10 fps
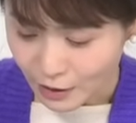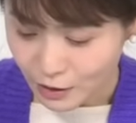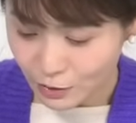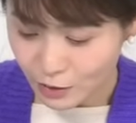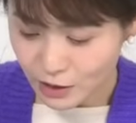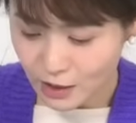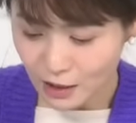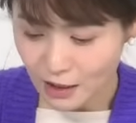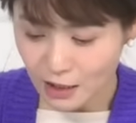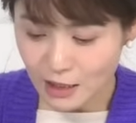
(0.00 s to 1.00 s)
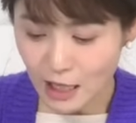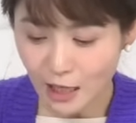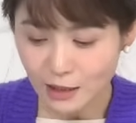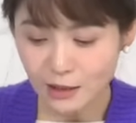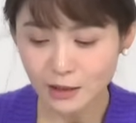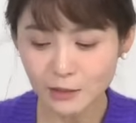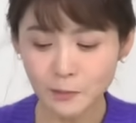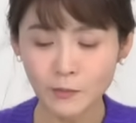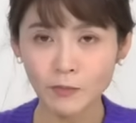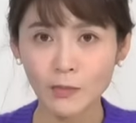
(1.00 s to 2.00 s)
그리고 이제 이 상은
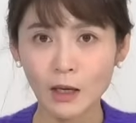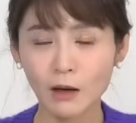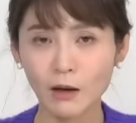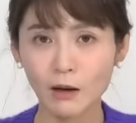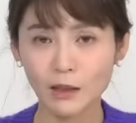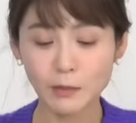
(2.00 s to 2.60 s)
어,